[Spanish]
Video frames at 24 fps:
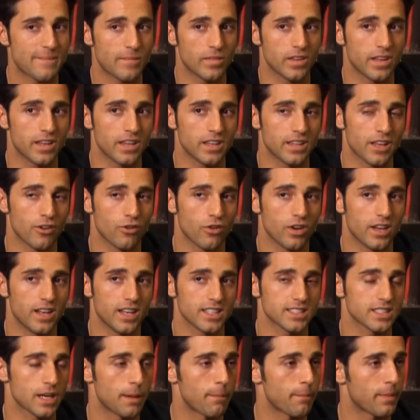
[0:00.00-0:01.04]
Eh, ya no hay
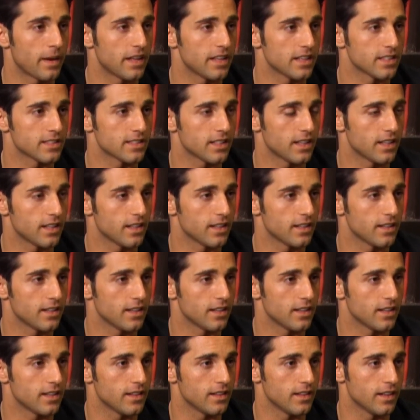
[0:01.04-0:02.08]
las campañas
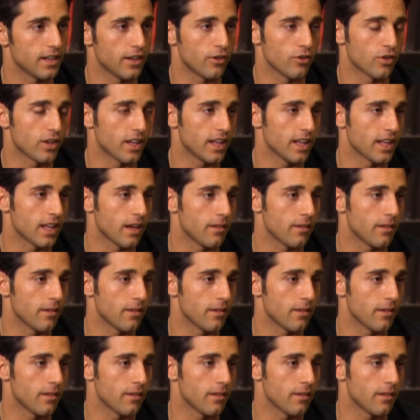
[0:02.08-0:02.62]
de, dinero que,